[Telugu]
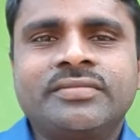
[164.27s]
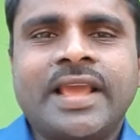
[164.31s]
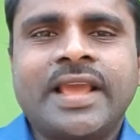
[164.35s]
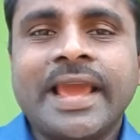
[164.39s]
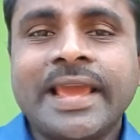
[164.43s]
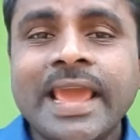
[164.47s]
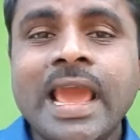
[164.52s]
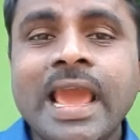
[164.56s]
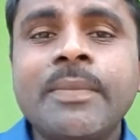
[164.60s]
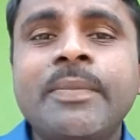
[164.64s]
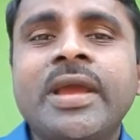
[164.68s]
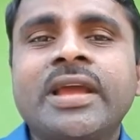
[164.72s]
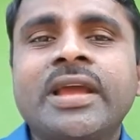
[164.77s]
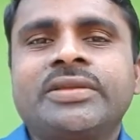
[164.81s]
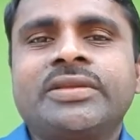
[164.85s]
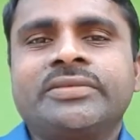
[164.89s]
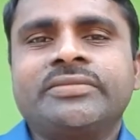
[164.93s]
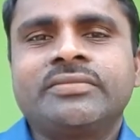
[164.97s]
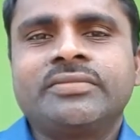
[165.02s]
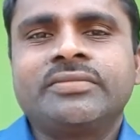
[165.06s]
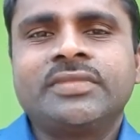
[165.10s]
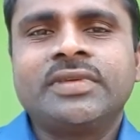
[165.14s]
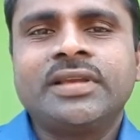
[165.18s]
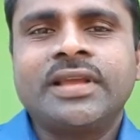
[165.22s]
ఎకేబేదు
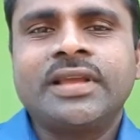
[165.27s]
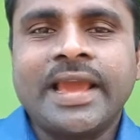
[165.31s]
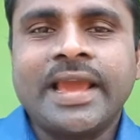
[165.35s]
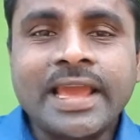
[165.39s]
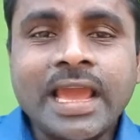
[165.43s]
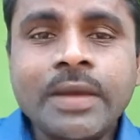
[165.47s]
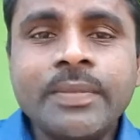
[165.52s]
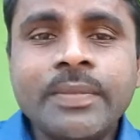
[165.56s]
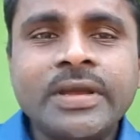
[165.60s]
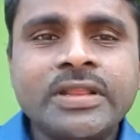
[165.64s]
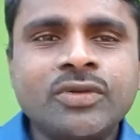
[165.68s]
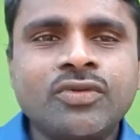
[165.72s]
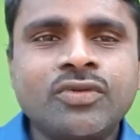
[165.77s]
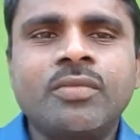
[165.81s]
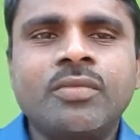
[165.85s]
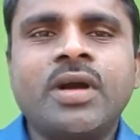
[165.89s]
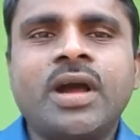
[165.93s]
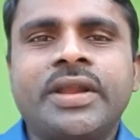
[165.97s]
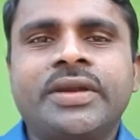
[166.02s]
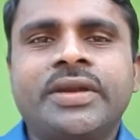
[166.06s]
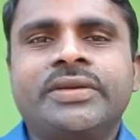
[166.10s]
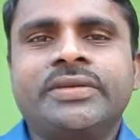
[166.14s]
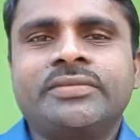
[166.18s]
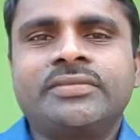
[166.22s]
ఎకేబేదు
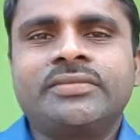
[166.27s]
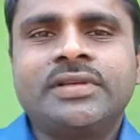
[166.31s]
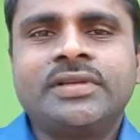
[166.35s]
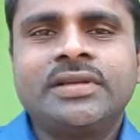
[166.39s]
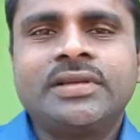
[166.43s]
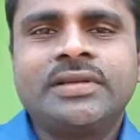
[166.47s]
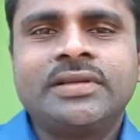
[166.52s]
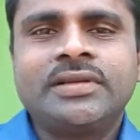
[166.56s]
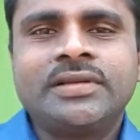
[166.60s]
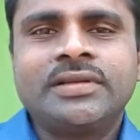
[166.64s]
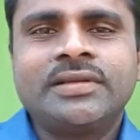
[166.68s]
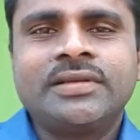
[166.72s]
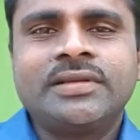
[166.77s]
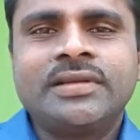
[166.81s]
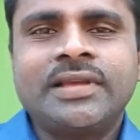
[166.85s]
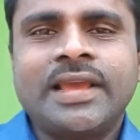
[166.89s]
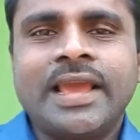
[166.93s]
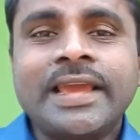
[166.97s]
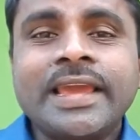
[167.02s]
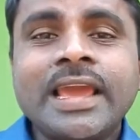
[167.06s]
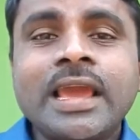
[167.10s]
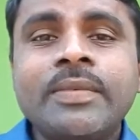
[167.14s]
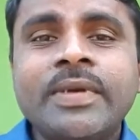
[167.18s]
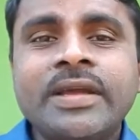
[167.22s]
కుమారుడు
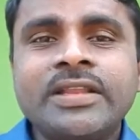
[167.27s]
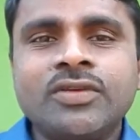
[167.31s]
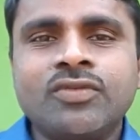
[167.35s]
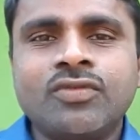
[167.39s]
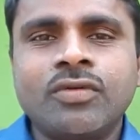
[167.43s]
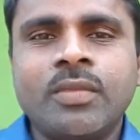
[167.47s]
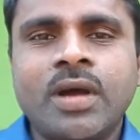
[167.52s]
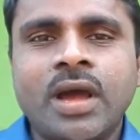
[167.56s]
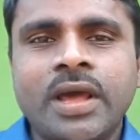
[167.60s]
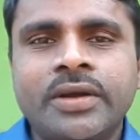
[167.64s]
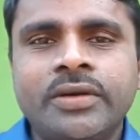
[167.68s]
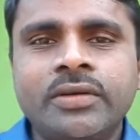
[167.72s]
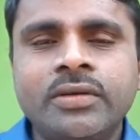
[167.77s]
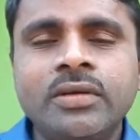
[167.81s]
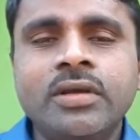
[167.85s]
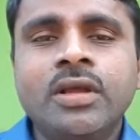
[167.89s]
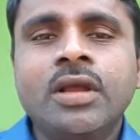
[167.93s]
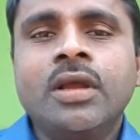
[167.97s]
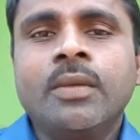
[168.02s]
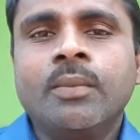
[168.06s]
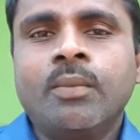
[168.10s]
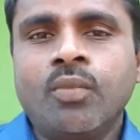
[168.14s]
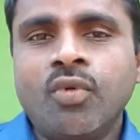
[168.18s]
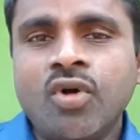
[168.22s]
ఎకేబేదు కుమారుడు
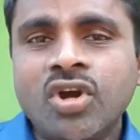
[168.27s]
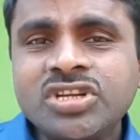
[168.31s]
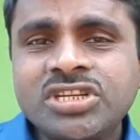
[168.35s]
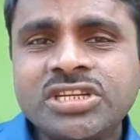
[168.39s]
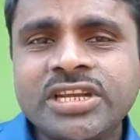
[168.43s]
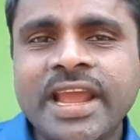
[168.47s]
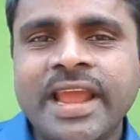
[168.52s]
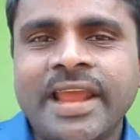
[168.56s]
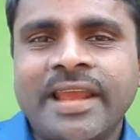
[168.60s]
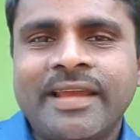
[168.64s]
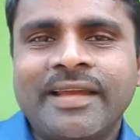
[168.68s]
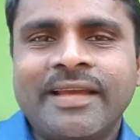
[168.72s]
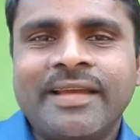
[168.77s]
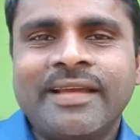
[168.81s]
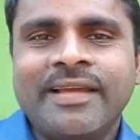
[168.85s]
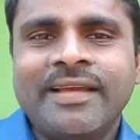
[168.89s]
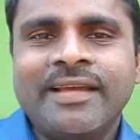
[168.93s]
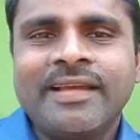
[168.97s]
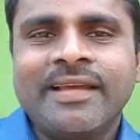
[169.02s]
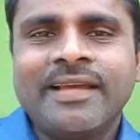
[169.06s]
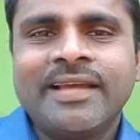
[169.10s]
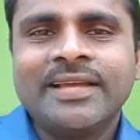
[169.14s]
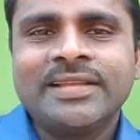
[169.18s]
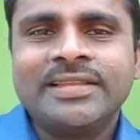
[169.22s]
మోషే
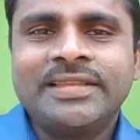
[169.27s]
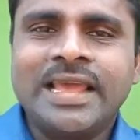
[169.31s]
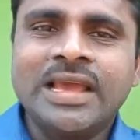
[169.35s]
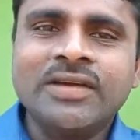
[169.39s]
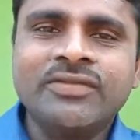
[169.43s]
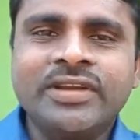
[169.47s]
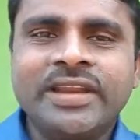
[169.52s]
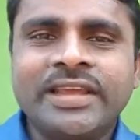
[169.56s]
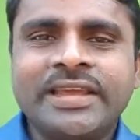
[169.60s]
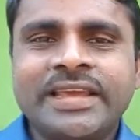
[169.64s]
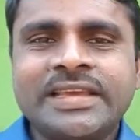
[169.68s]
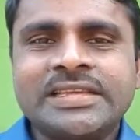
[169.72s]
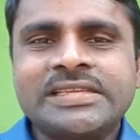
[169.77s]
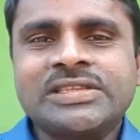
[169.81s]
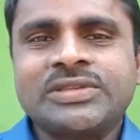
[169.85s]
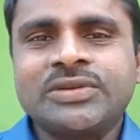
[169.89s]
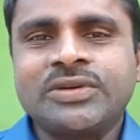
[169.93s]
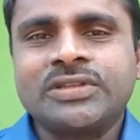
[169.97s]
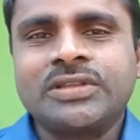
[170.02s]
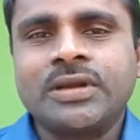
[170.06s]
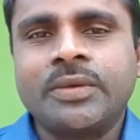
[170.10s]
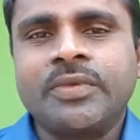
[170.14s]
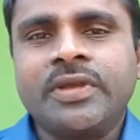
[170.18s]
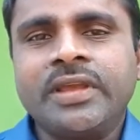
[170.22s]
దేవునికి
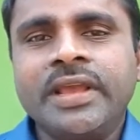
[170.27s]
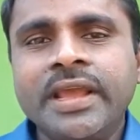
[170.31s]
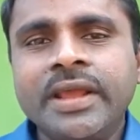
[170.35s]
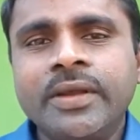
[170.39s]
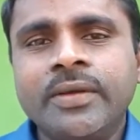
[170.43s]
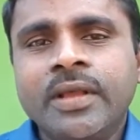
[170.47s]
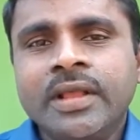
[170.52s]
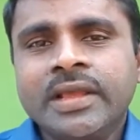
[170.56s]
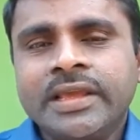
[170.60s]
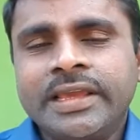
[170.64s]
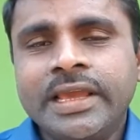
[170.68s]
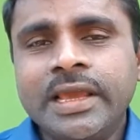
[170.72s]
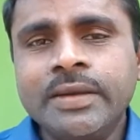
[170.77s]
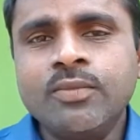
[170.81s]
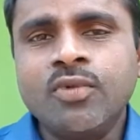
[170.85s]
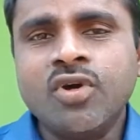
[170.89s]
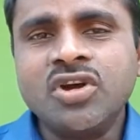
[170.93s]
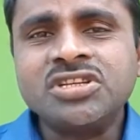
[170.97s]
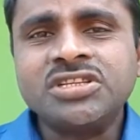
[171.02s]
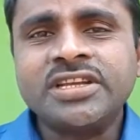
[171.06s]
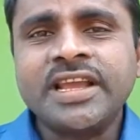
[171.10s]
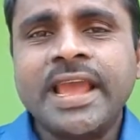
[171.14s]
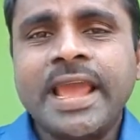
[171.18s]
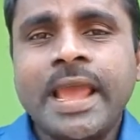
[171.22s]
స్తోత్రం ఈ ఈ
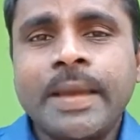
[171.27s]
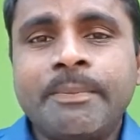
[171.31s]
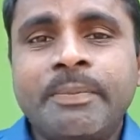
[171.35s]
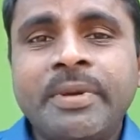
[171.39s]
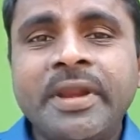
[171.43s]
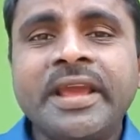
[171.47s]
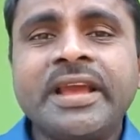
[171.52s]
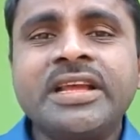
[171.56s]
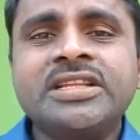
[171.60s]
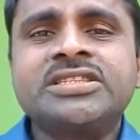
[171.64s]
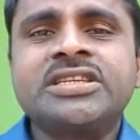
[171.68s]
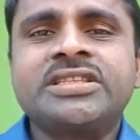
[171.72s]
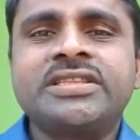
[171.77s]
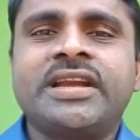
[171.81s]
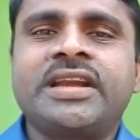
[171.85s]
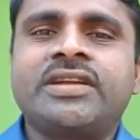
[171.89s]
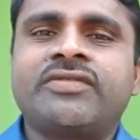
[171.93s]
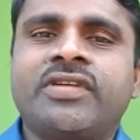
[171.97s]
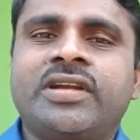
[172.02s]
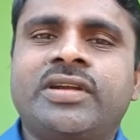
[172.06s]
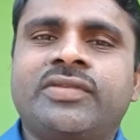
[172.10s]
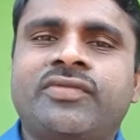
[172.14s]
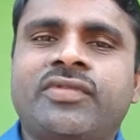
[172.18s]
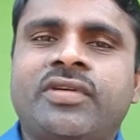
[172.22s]
మోషే హెబ్రికి
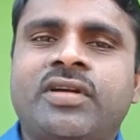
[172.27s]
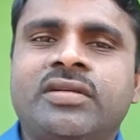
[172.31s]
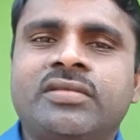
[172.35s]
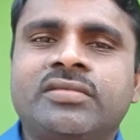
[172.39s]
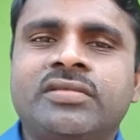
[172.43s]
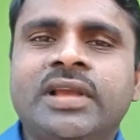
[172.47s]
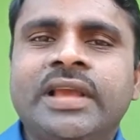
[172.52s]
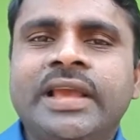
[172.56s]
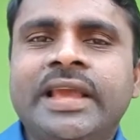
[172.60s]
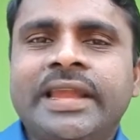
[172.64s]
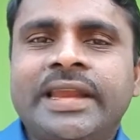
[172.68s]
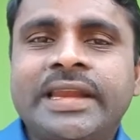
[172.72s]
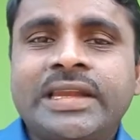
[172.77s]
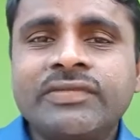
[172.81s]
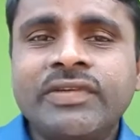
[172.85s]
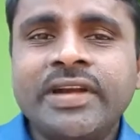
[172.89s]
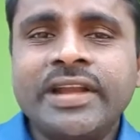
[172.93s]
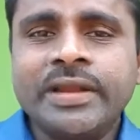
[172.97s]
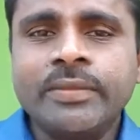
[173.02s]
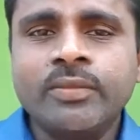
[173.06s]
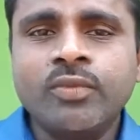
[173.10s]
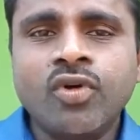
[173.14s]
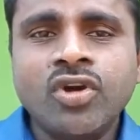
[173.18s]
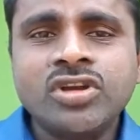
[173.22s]
చెందినటువంటి వాడు
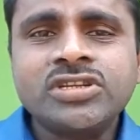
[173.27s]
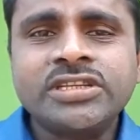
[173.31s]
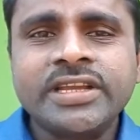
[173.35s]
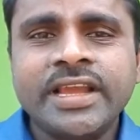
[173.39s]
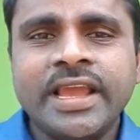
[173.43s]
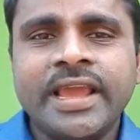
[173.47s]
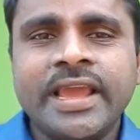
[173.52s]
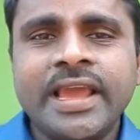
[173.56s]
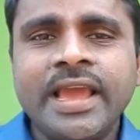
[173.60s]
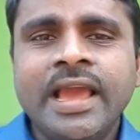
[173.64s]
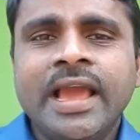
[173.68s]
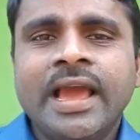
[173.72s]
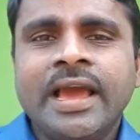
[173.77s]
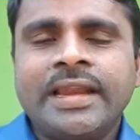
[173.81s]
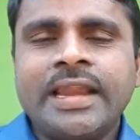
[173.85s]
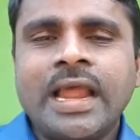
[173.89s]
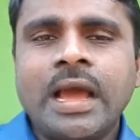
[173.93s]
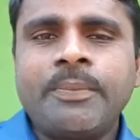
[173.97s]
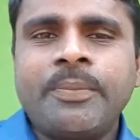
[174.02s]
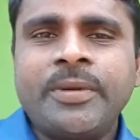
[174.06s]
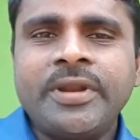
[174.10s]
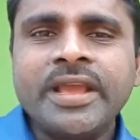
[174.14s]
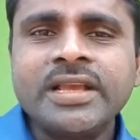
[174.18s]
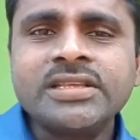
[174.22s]
ఇటువంటి మోషే నా
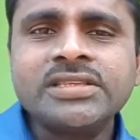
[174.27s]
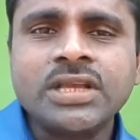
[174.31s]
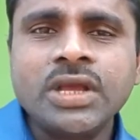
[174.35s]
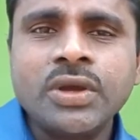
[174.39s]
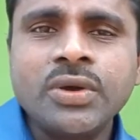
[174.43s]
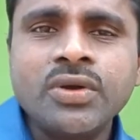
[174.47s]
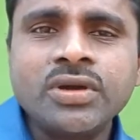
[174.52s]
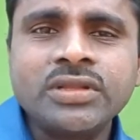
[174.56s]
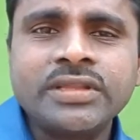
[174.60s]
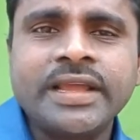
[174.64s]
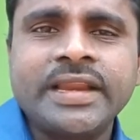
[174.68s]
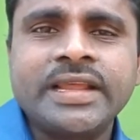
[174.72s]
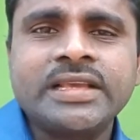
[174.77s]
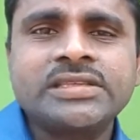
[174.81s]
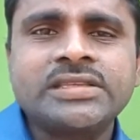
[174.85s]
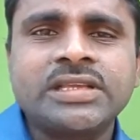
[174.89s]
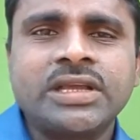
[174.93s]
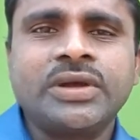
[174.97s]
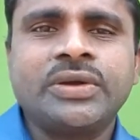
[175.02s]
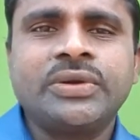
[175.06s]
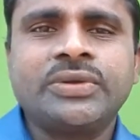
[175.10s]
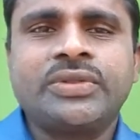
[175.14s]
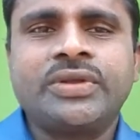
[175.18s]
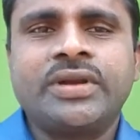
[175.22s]
ప్రియ సహోదరి
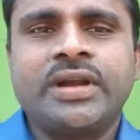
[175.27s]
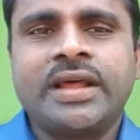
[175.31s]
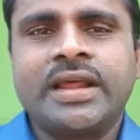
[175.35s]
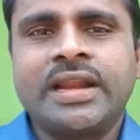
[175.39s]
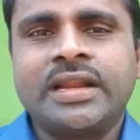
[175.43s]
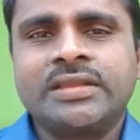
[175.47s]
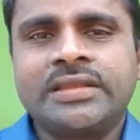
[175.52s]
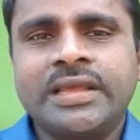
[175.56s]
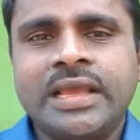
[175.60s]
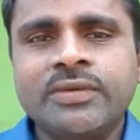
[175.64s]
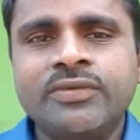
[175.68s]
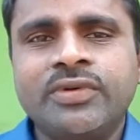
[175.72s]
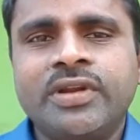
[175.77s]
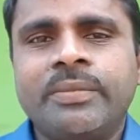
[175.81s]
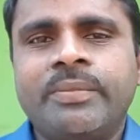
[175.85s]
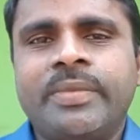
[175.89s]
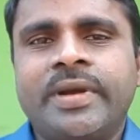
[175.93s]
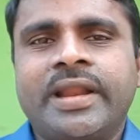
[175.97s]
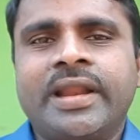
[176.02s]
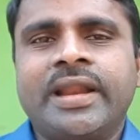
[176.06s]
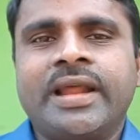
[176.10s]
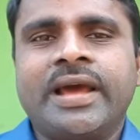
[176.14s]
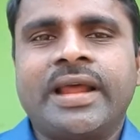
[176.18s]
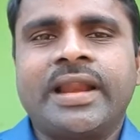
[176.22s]
సహోదరులారా దేవుని
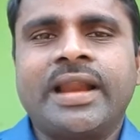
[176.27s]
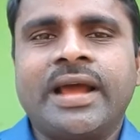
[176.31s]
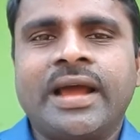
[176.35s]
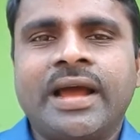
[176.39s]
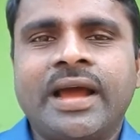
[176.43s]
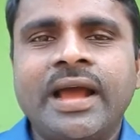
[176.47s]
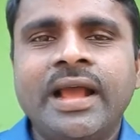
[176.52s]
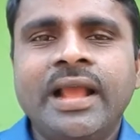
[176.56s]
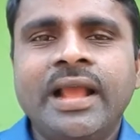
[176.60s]
బిడ్డలారా